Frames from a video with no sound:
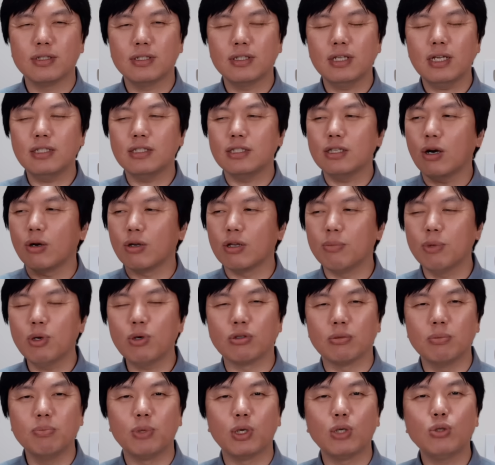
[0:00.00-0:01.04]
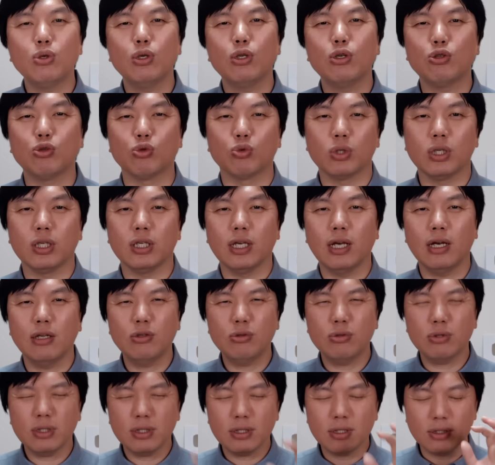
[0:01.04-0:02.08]
这期好像没有什么明确的主题啊，
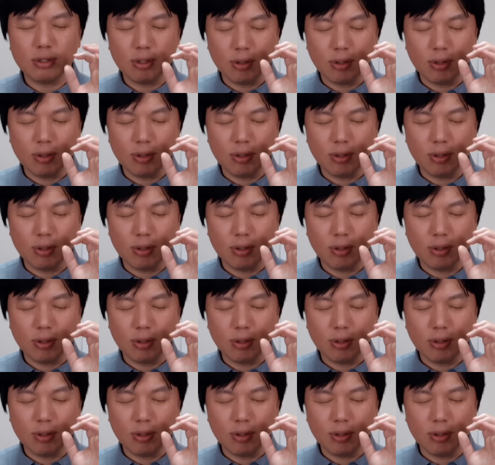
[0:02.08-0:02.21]
就是